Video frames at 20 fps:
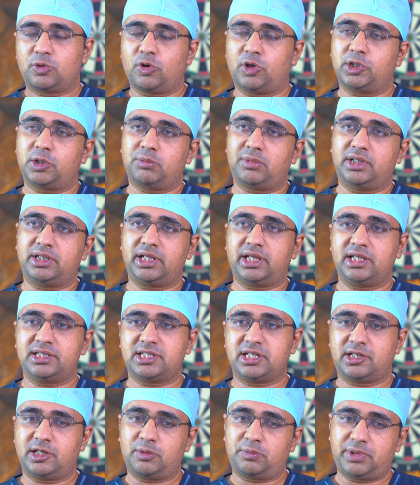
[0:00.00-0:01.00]
కొంతమందికి
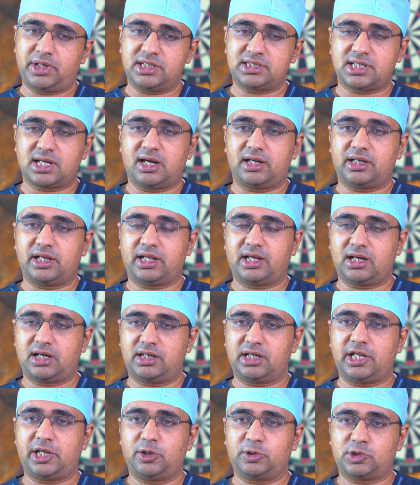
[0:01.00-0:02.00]
చిన్నప్పుడే స్టార్ట్ అయినా
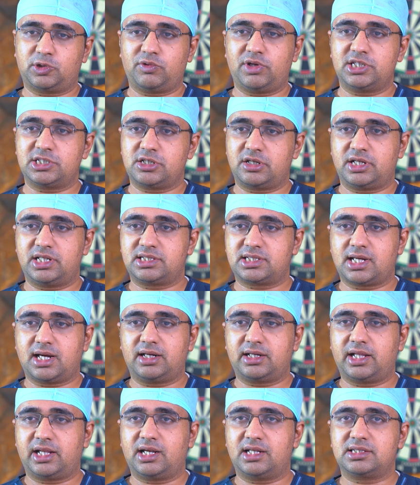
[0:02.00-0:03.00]
అంటే యుక్త వయసులోనే
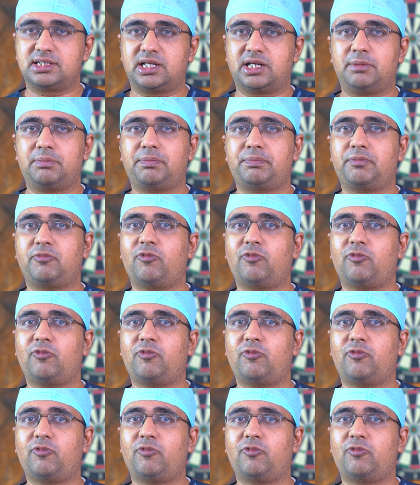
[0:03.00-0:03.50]
స్టార్ట్ అయినా సరే